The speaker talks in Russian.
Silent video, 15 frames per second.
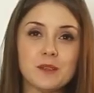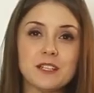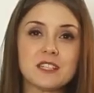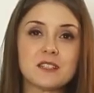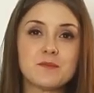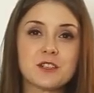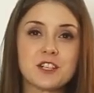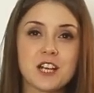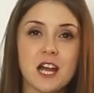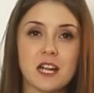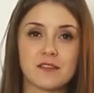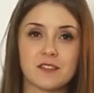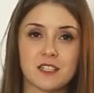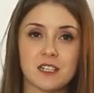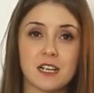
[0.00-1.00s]

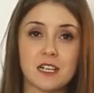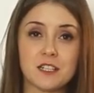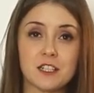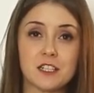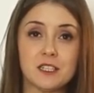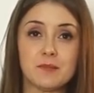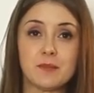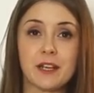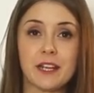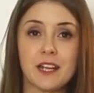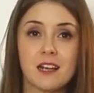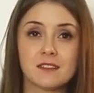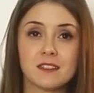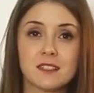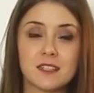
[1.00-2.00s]
избежать всех этих
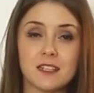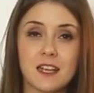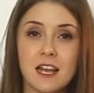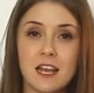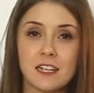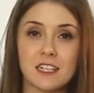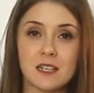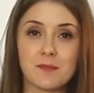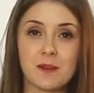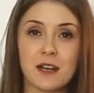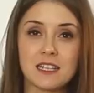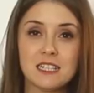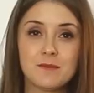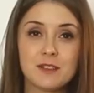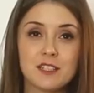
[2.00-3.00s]
неприятностей,
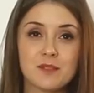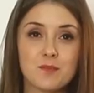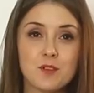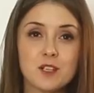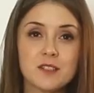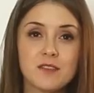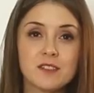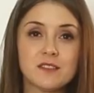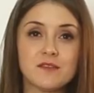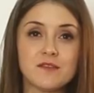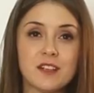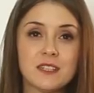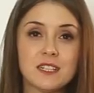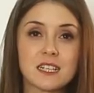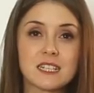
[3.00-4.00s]
необходимо использовать
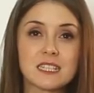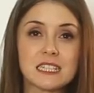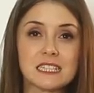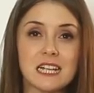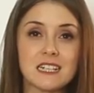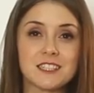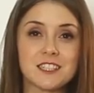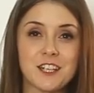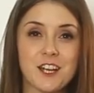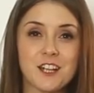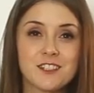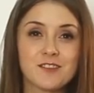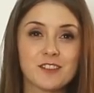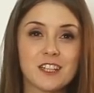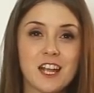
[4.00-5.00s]
весь арсенал
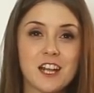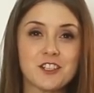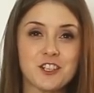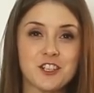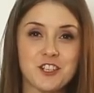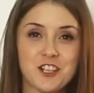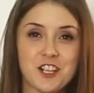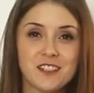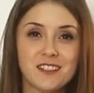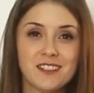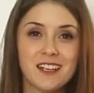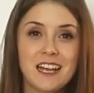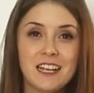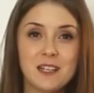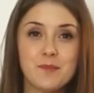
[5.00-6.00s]
средств для
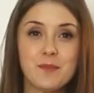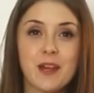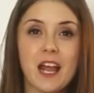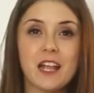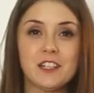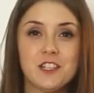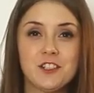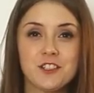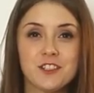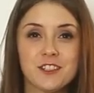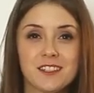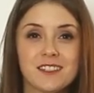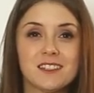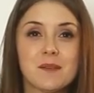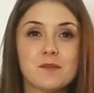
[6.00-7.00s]
очищения и
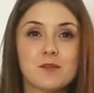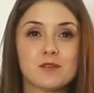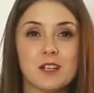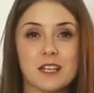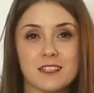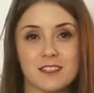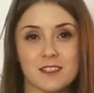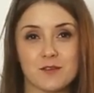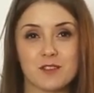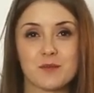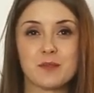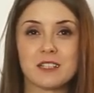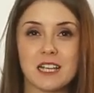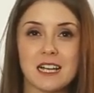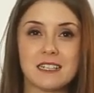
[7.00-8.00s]
периодически наблюдаться у
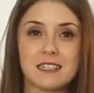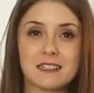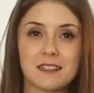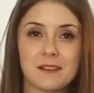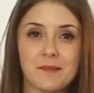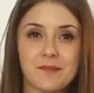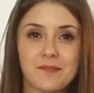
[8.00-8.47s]
специалиста.